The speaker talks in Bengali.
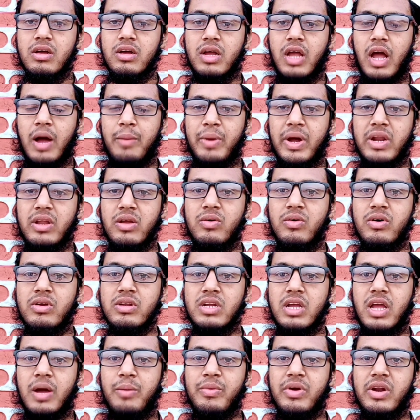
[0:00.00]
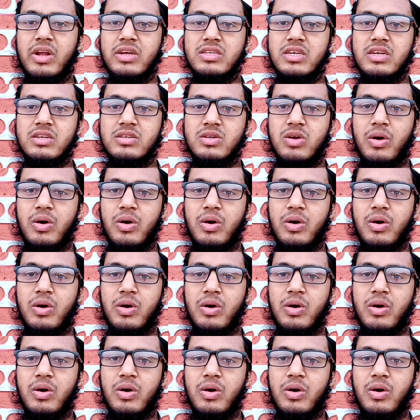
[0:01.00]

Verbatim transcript: খামারিগণ কেমন আছেন